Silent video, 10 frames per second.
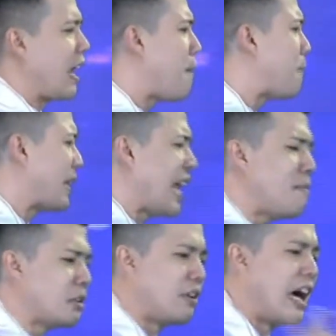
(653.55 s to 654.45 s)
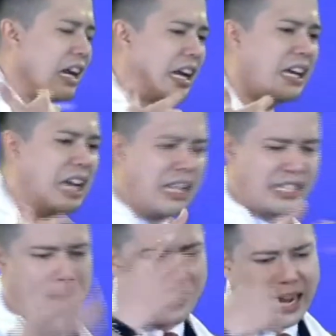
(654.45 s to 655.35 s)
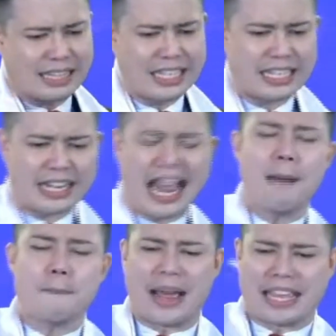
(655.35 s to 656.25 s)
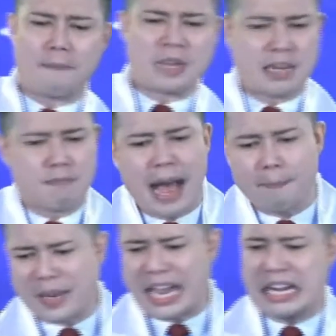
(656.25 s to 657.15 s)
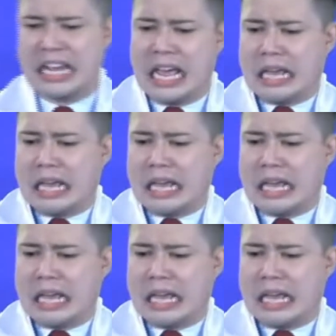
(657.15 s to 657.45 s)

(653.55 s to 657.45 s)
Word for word: yang pertama saudara, saya perhatikan apa yang menyebabkan